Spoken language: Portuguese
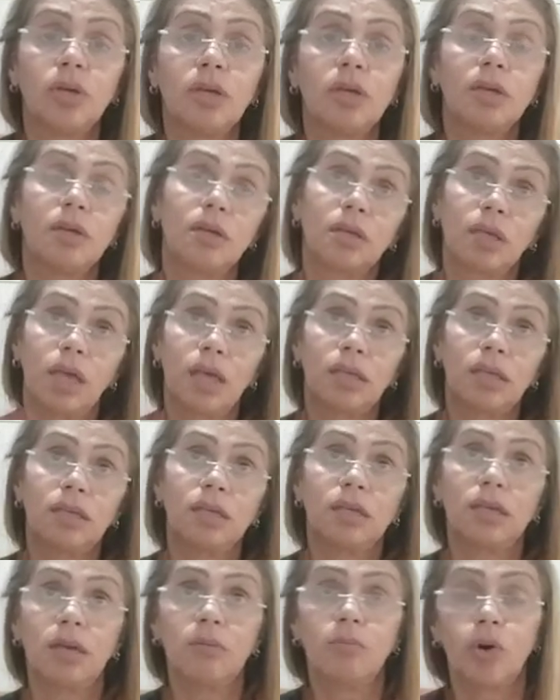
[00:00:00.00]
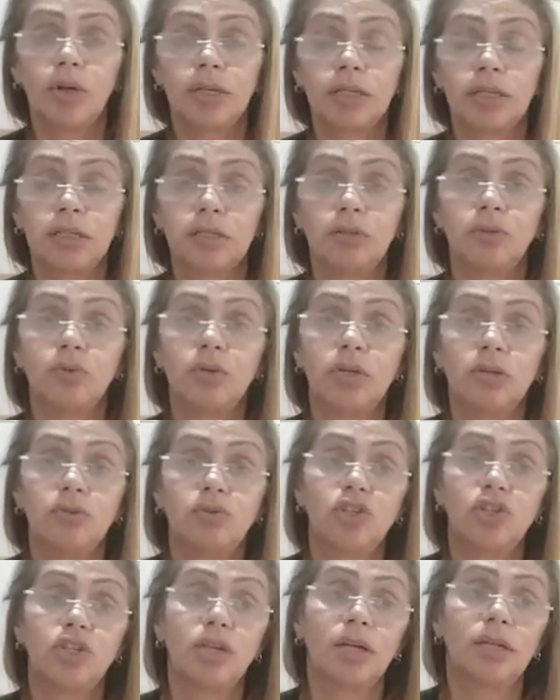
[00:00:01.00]
Que aqui quem mora aqui no Rio
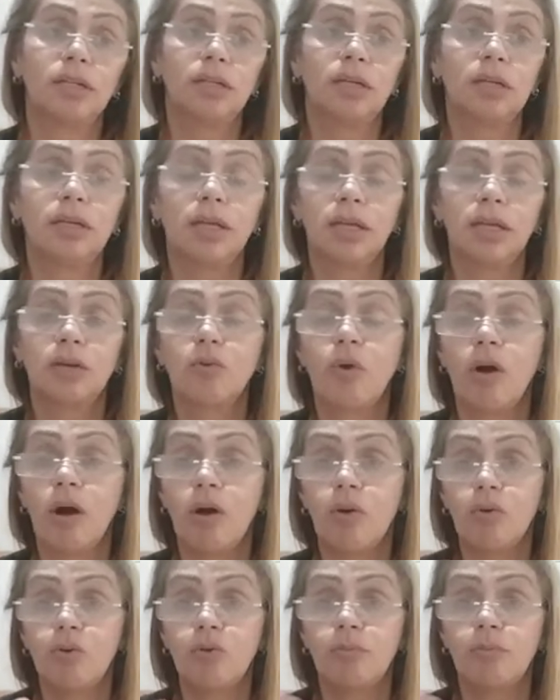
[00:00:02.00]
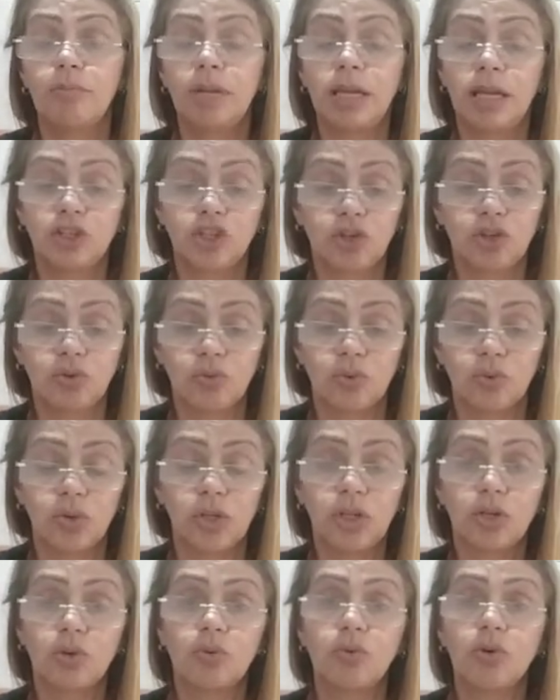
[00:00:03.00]
de Janeiro é igual o bilhete
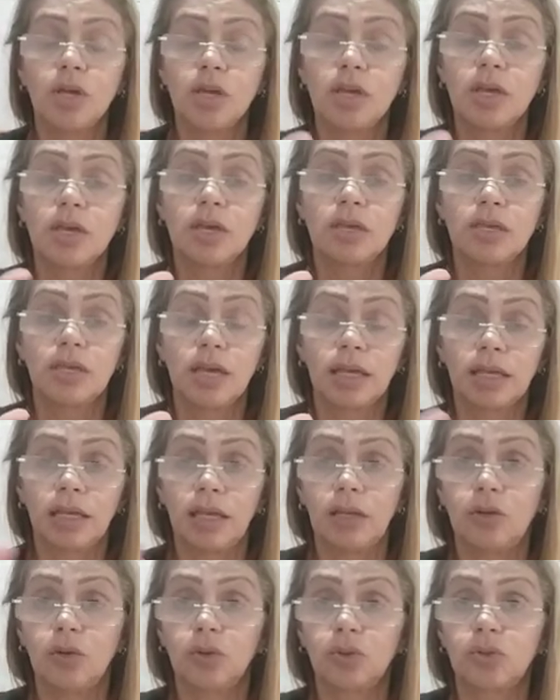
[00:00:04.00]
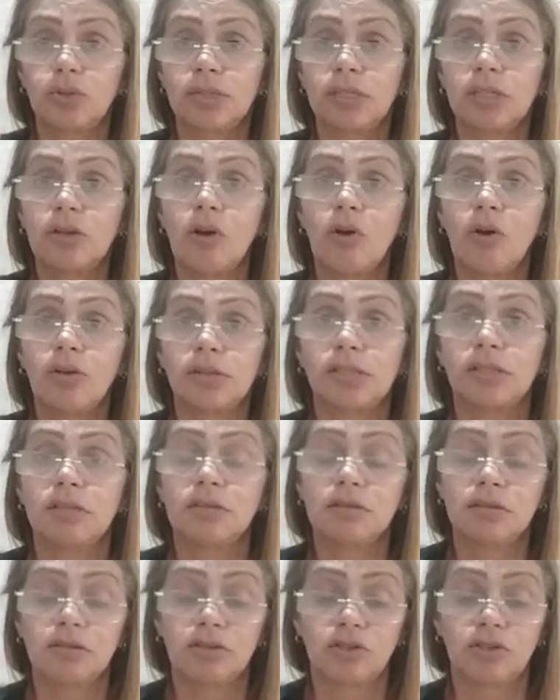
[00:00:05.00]
único e é aquele outro
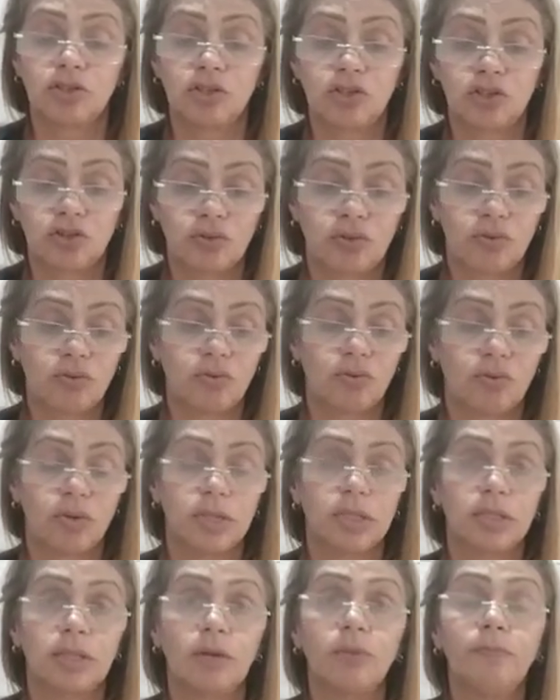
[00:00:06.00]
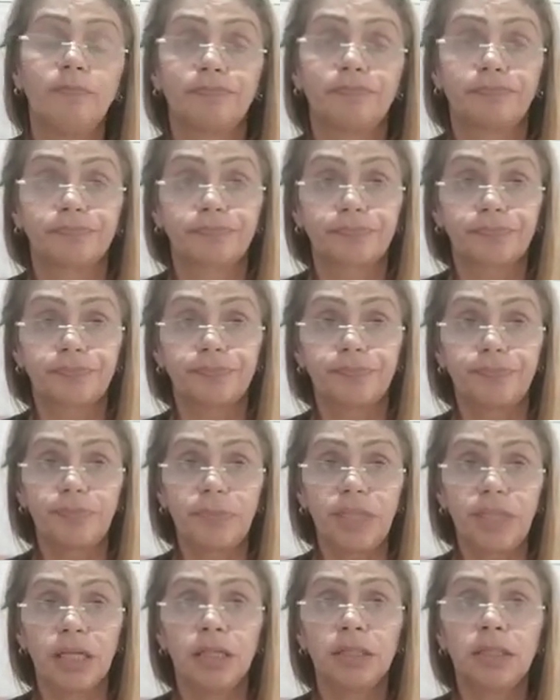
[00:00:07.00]
rosinha que a gente trocou. Então,
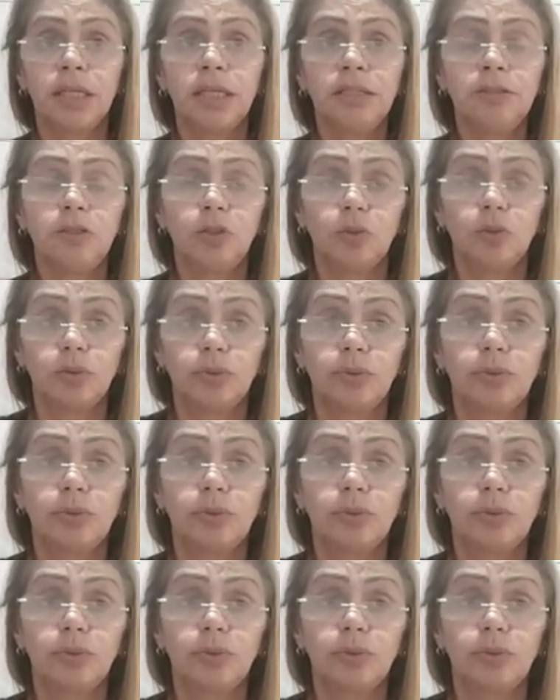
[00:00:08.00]
andei em tudo.